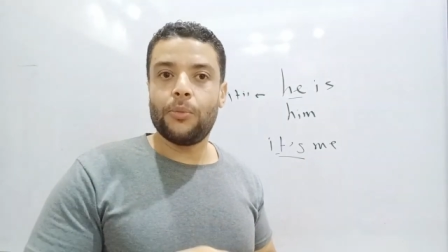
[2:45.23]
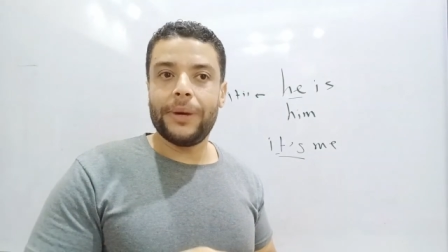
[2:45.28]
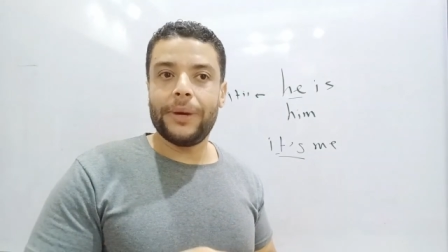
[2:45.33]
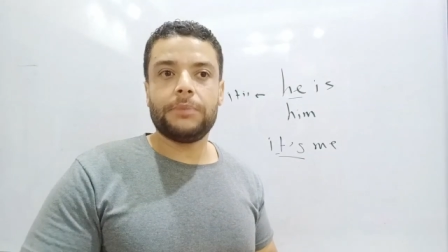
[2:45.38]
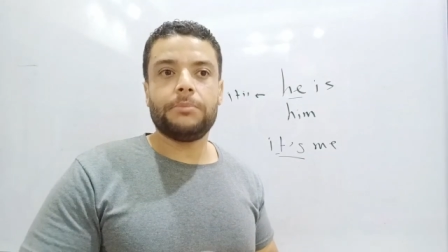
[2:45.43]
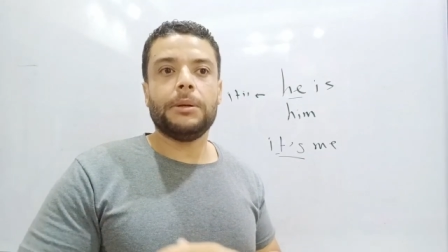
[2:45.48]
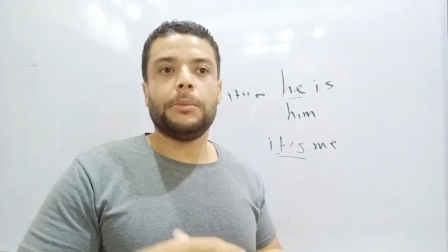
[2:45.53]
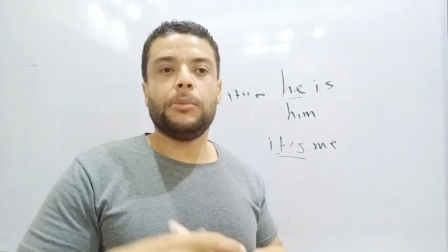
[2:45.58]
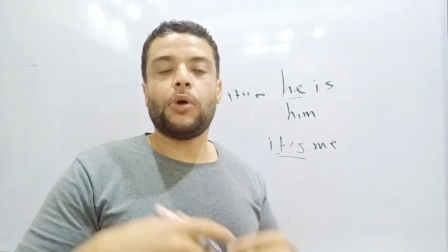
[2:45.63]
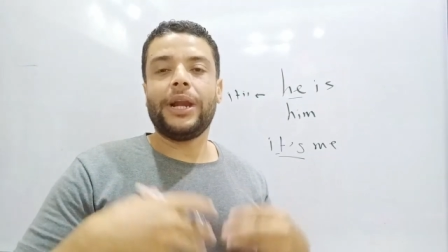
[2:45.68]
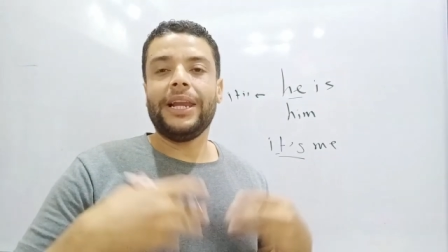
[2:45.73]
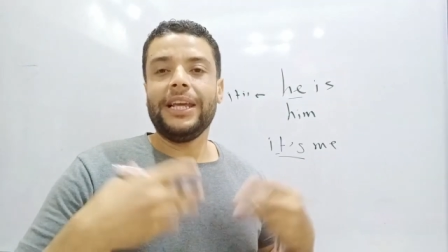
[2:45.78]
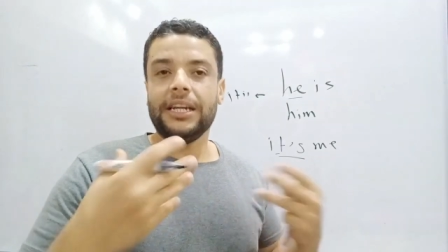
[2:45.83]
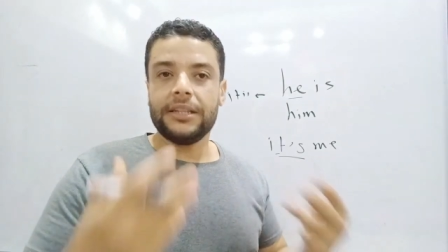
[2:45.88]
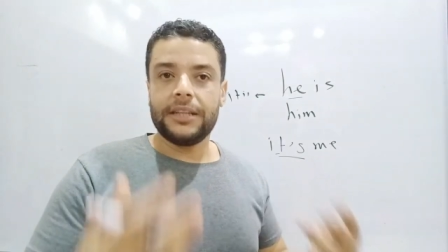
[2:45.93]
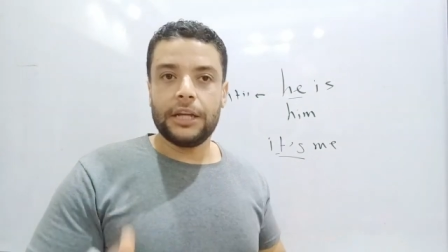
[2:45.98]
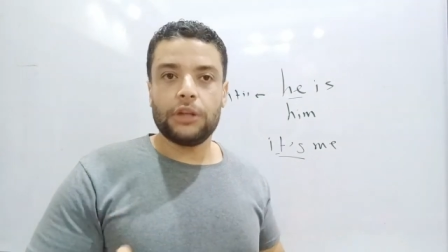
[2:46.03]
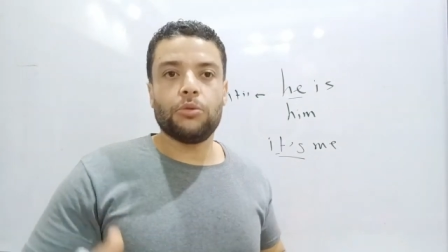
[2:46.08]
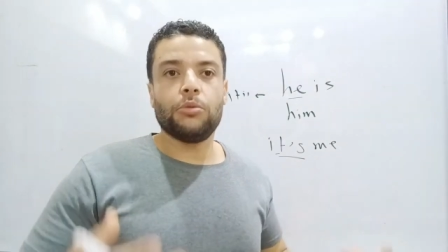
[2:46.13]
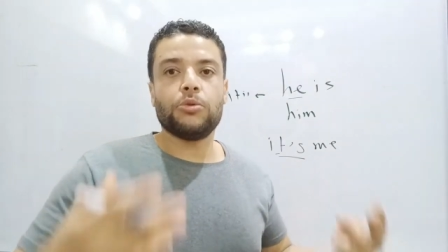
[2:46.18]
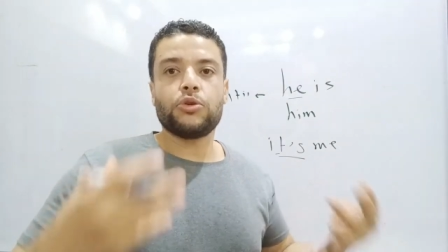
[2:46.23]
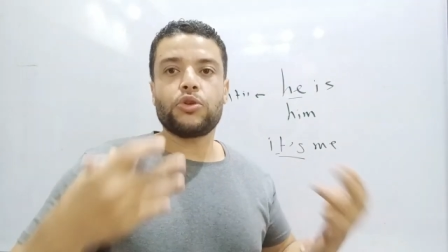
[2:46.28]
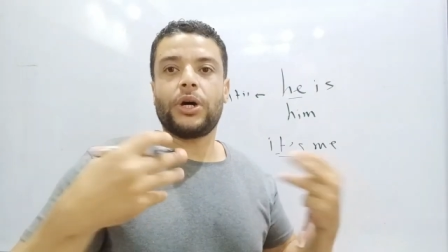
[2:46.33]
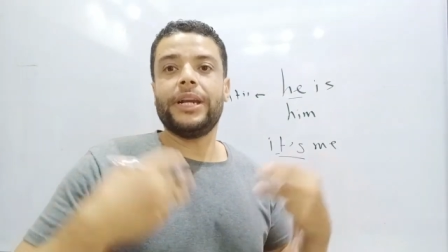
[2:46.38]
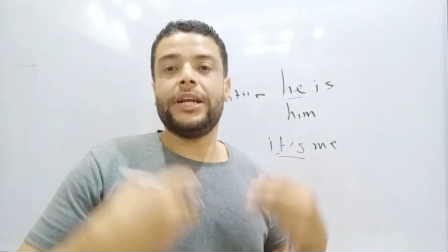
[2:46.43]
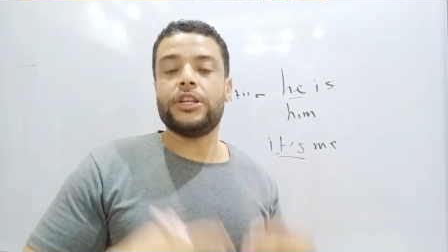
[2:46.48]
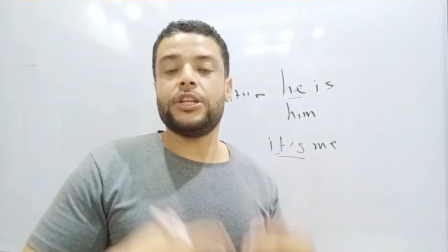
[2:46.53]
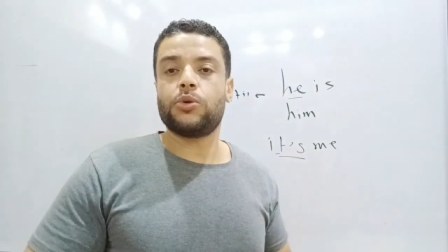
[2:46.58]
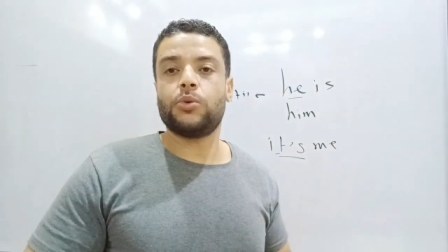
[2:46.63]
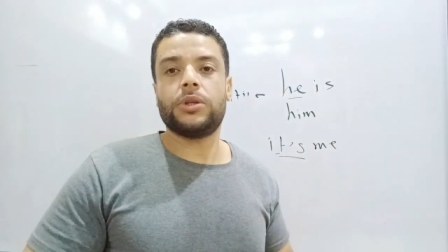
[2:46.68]
مات بيعملوا عليه حداد ويلبسوا
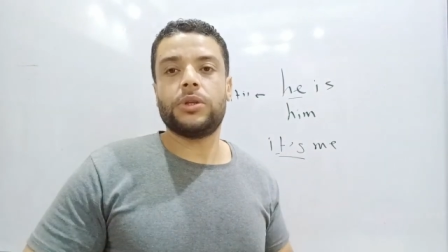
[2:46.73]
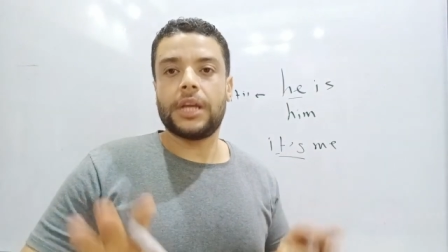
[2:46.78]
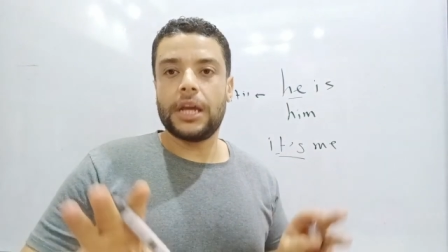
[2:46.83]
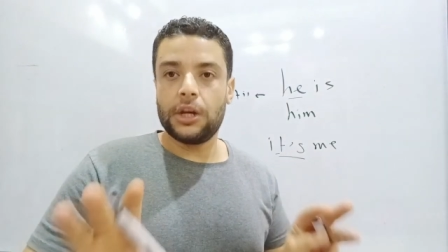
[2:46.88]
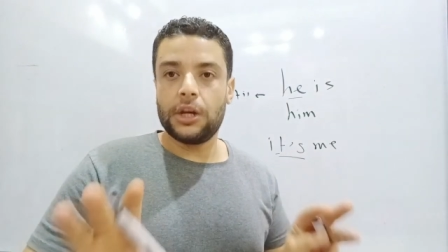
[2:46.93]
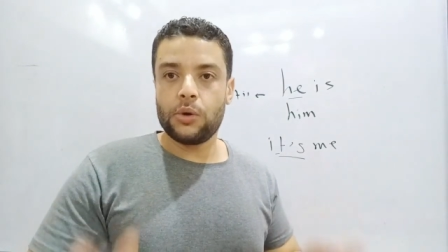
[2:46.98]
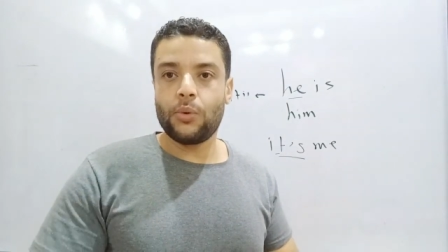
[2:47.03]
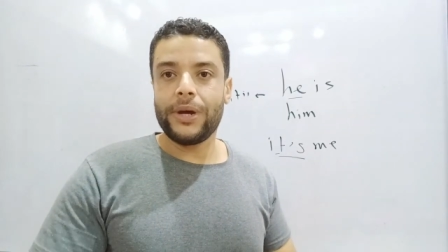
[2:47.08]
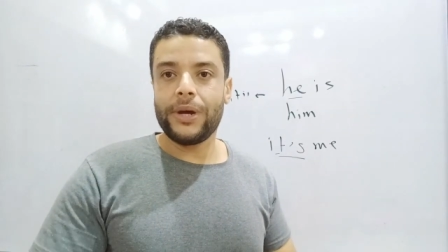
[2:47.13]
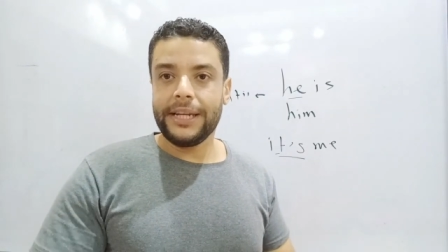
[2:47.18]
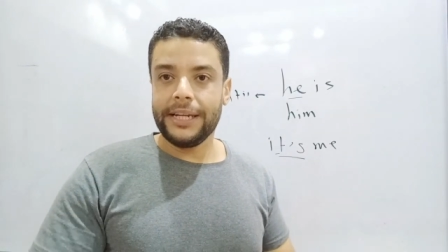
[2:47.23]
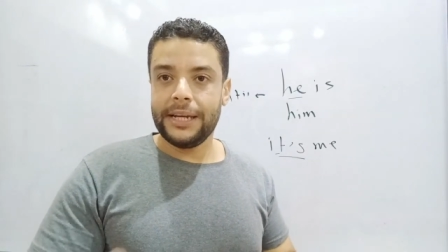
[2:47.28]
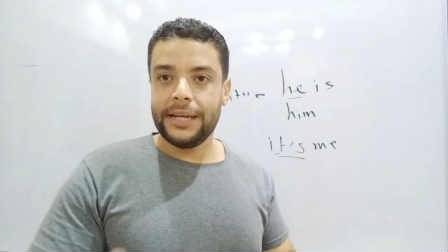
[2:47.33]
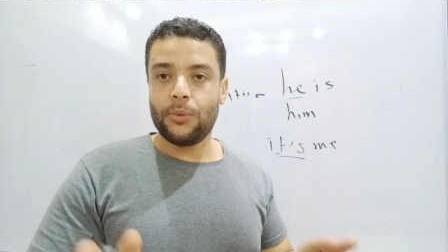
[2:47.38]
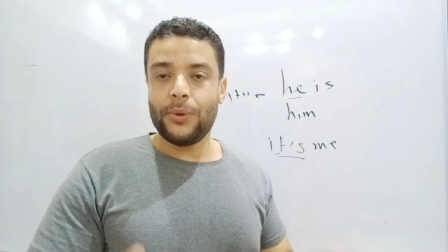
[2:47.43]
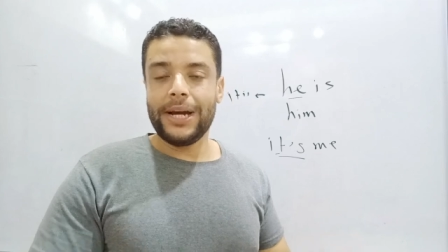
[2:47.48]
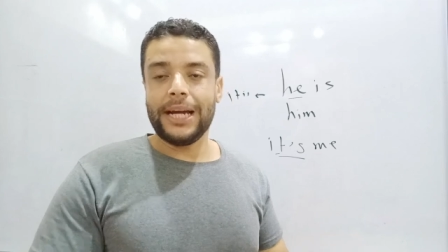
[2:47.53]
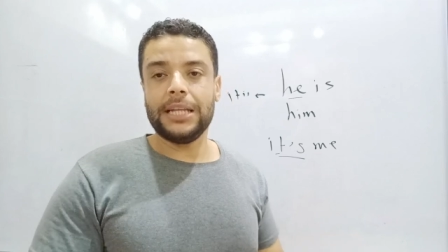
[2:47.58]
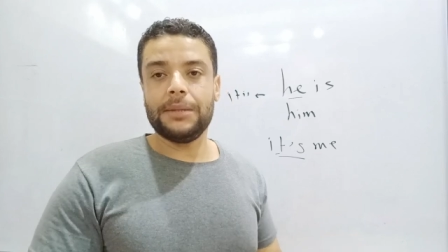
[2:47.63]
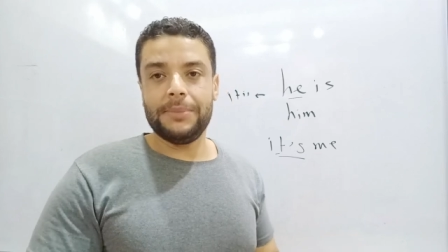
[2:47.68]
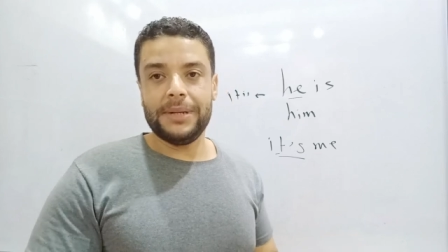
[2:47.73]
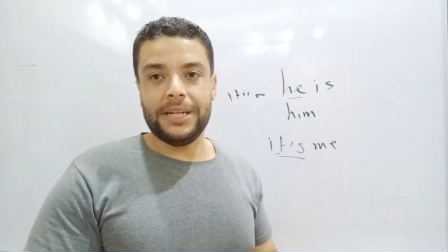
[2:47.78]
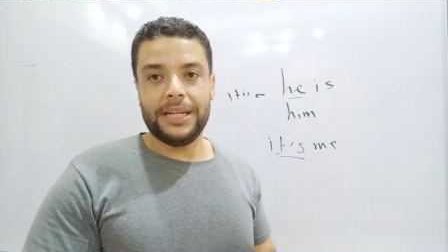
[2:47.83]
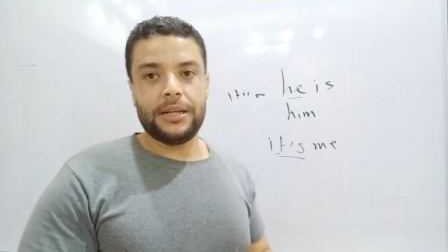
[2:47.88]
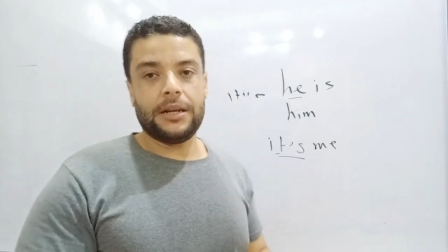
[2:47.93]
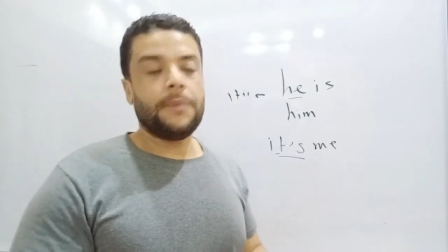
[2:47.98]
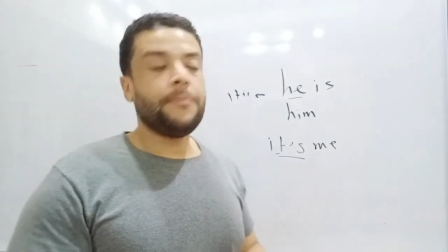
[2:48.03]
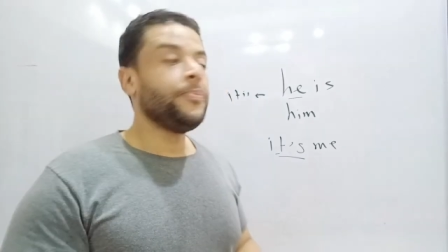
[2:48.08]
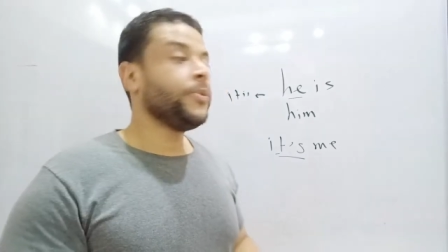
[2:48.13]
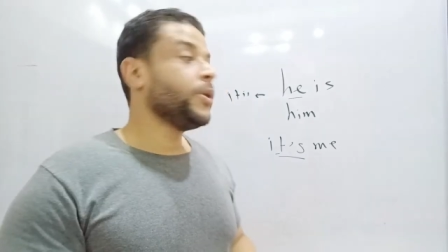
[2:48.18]
عليه اسود كانه واحد من العيله